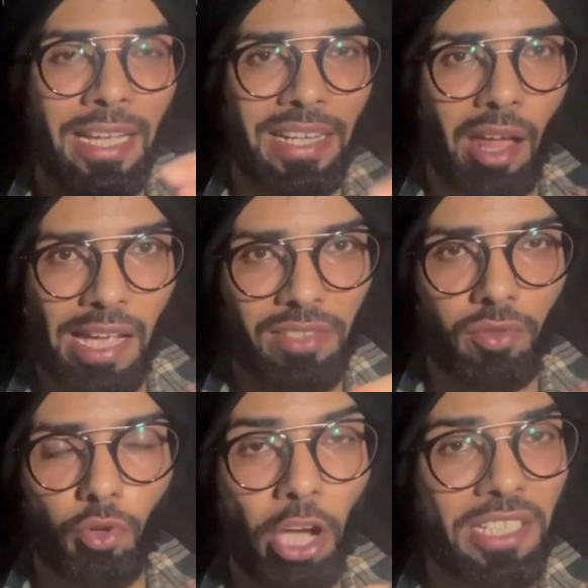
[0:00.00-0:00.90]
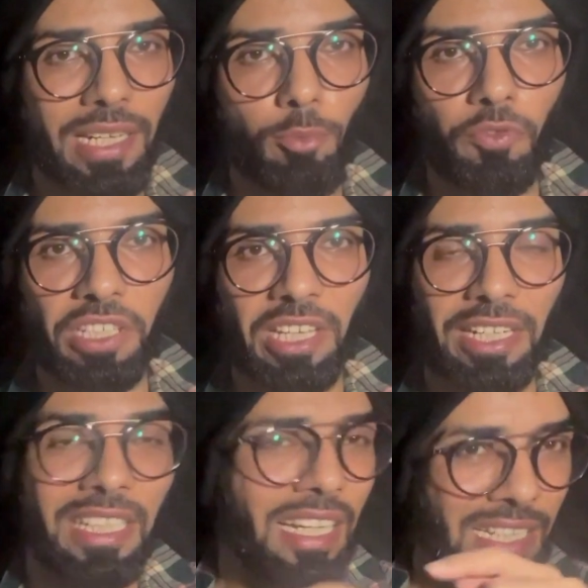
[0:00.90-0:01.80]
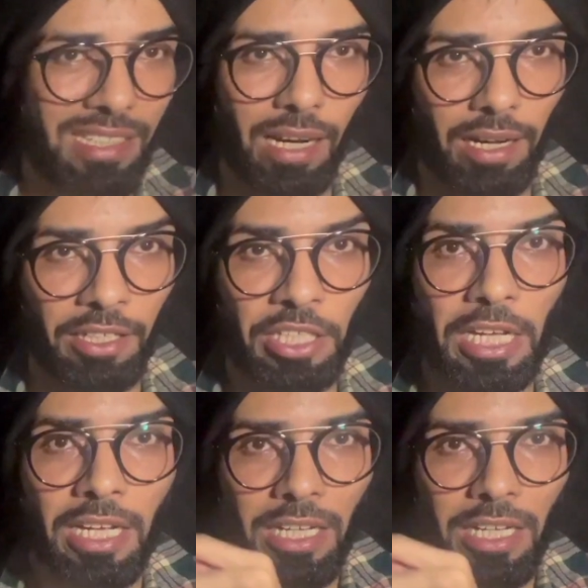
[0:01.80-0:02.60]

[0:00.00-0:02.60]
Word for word: नॉइस नॉइस रिमूव की सेटिंग इस तरह रखनी है